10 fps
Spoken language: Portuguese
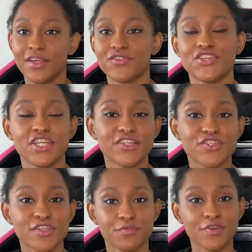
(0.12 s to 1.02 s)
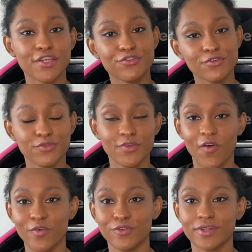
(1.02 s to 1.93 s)
dia de vídeo
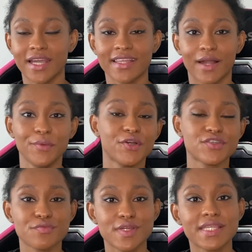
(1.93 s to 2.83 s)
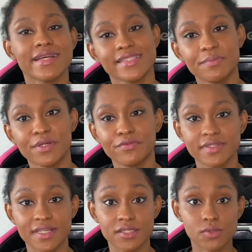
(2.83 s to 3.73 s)
novo no canal e hoje eu vim trazer para
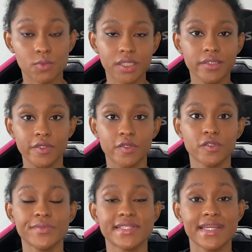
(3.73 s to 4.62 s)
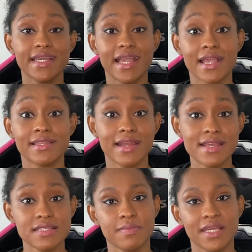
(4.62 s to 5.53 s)
vocês quanto eu economizei em
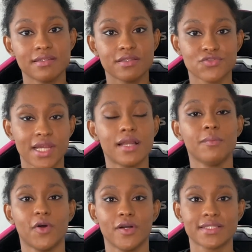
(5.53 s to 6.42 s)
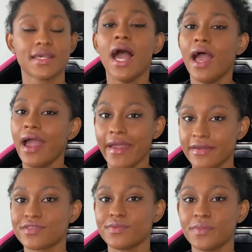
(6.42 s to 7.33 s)
três meses de Glambox. É
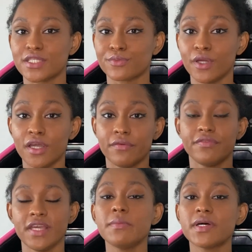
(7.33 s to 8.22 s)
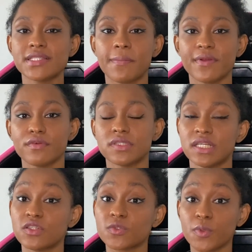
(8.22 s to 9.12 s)
isso mesmo, vim mostrar para
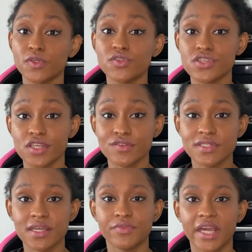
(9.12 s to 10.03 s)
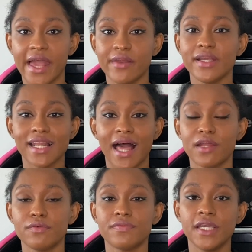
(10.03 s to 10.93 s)
vocês os produtinhos que vieram e
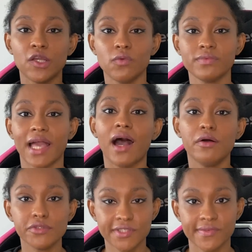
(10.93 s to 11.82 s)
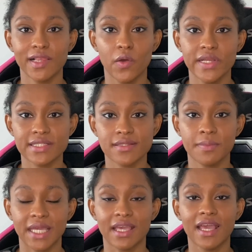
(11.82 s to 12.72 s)
claro, vim contar os valores
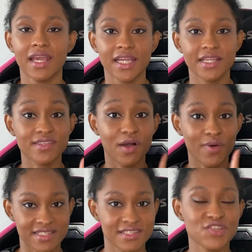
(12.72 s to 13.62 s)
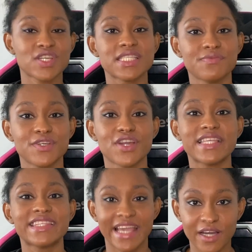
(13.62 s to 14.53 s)
também. Então assiste esse vídeo
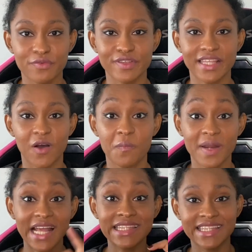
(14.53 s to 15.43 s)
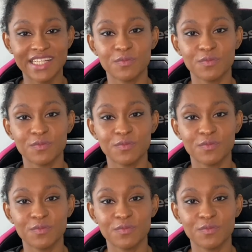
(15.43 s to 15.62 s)
até o final para não